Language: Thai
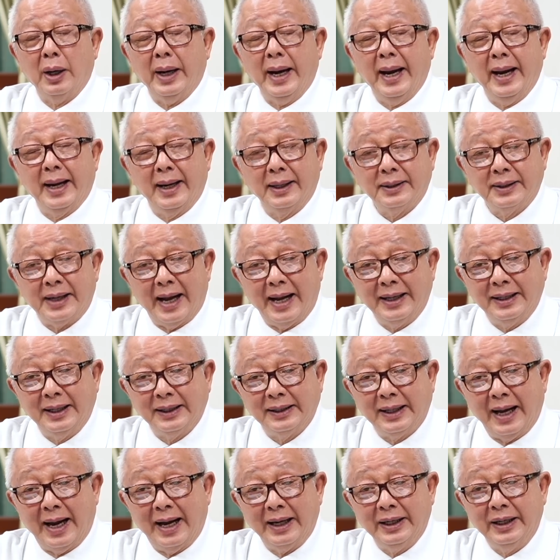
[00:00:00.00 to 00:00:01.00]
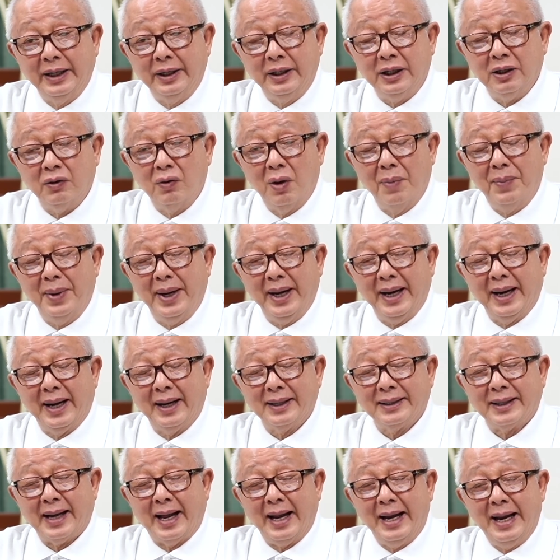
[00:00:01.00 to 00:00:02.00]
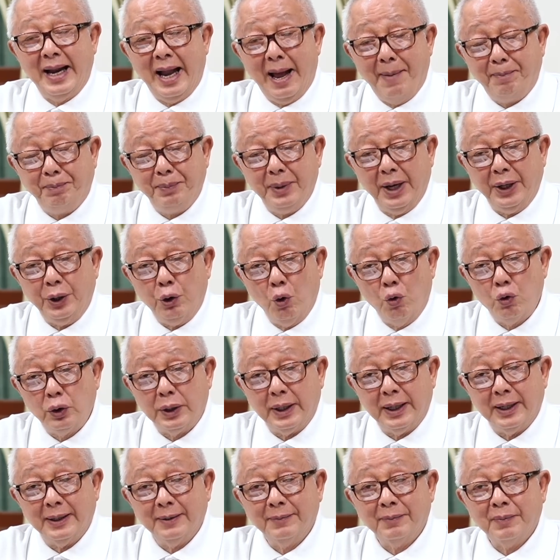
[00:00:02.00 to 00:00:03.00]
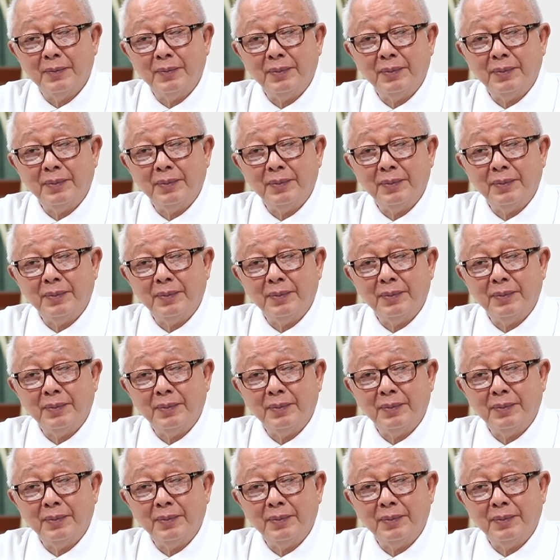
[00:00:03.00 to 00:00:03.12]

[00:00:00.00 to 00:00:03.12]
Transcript: เอกสารต่างๆที่ถือว่าเป็นเอกสารลับในยุคหนึ่ง